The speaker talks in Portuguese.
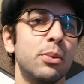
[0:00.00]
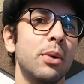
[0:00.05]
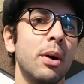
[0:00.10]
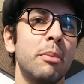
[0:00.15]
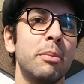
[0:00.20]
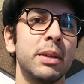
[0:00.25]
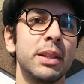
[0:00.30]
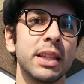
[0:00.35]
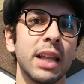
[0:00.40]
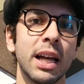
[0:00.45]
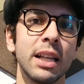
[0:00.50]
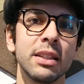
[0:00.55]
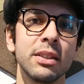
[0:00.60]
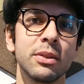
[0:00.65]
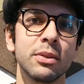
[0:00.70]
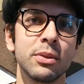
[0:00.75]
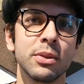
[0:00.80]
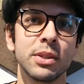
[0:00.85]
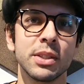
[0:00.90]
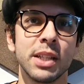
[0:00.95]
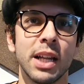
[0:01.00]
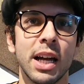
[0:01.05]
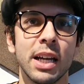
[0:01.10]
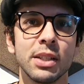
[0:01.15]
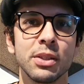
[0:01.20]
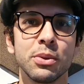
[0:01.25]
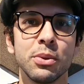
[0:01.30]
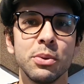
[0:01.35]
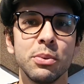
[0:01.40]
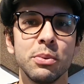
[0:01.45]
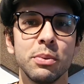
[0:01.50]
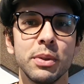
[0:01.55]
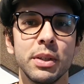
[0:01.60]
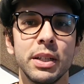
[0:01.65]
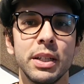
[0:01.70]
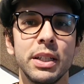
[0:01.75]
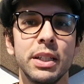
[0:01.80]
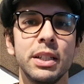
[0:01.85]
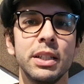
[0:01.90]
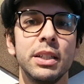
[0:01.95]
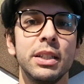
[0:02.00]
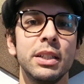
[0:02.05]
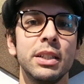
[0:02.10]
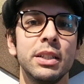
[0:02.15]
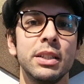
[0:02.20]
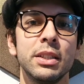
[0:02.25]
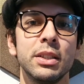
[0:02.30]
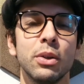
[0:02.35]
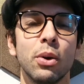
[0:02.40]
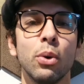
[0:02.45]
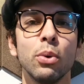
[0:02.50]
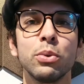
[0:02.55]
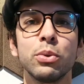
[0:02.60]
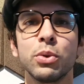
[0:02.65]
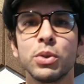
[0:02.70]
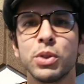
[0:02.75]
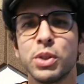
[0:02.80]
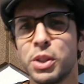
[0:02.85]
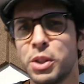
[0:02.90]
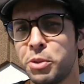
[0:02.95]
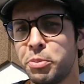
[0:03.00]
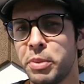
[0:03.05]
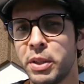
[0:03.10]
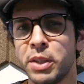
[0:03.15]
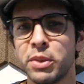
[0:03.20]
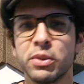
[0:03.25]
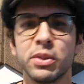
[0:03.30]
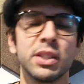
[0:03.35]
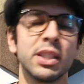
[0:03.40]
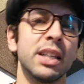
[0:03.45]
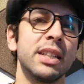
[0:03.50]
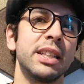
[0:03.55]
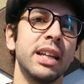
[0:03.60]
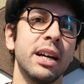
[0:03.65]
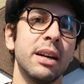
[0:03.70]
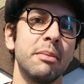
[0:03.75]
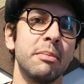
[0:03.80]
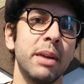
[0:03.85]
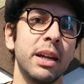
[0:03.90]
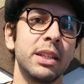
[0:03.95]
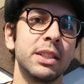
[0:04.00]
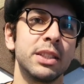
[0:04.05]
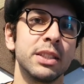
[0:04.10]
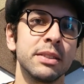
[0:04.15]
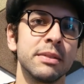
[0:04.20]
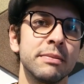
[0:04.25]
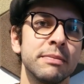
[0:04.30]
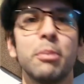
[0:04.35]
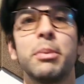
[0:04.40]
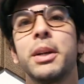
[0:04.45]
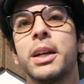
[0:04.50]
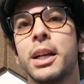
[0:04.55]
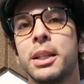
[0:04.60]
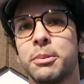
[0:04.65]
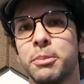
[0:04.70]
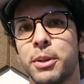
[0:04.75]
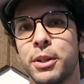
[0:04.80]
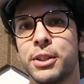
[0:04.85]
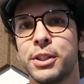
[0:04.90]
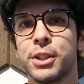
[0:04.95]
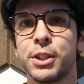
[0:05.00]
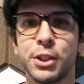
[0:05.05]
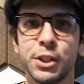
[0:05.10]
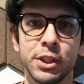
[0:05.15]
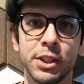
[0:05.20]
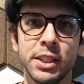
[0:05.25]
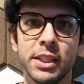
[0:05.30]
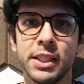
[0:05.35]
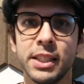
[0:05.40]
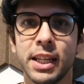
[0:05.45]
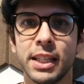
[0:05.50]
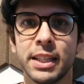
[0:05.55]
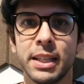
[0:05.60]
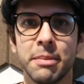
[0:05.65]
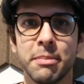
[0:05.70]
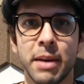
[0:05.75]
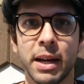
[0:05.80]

o habitat dos Nazgûl e outros espíritos da Terra-média. Obrigado por assistir e até